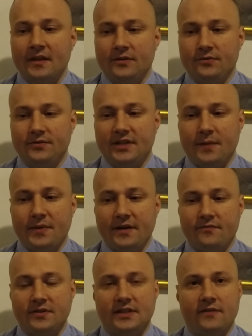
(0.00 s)
Donc après,
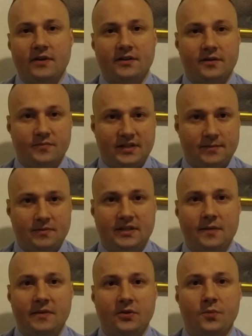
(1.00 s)
il faut savoir, comme j'ai
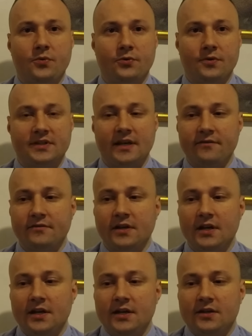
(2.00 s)
expliqué maintenant pour l'URSSAF,
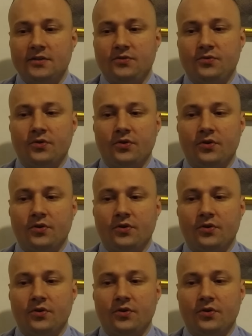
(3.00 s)
sur...